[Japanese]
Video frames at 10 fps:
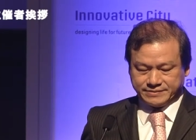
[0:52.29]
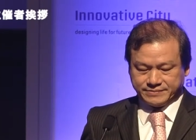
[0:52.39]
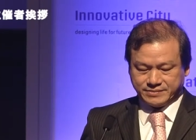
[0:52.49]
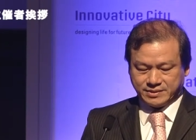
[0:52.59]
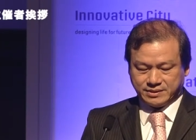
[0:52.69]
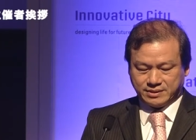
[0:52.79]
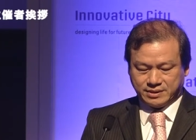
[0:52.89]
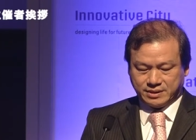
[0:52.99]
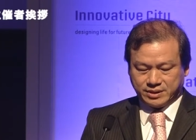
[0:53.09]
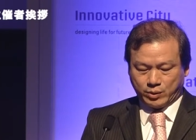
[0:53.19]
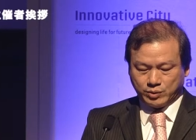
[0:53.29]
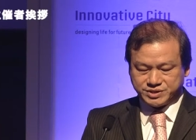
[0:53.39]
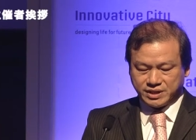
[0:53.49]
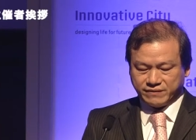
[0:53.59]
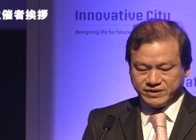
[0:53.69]
まずこの素晴らし
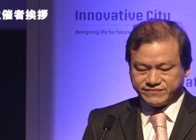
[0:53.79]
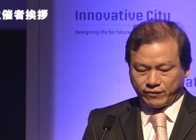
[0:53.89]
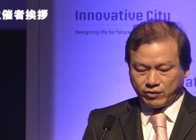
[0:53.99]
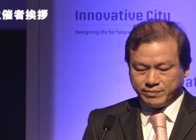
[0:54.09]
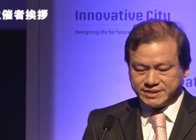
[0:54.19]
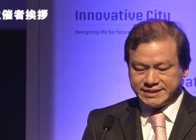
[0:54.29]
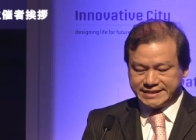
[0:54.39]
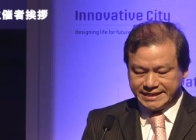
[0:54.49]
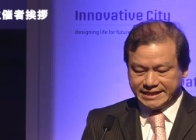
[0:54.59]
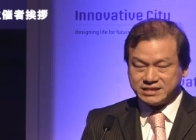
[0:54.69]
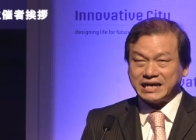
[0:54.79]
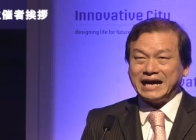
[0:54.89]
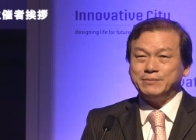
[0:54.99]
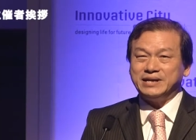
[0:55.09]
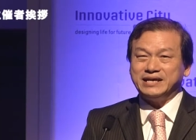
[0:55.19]
い国際会議を
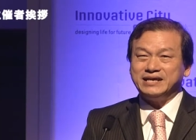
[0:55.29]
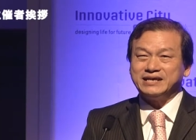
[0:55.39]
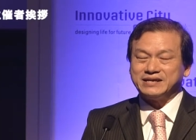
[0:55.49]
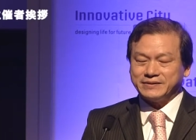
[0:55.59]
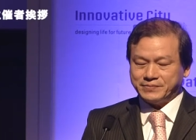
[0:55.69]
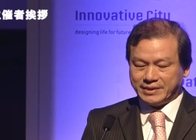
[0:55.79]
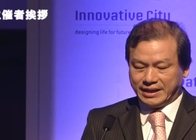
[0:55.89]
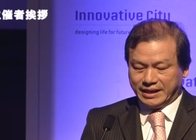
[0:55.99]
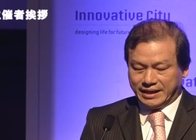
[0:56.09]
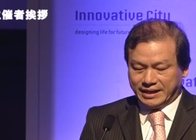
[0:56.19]
主催していただいたこと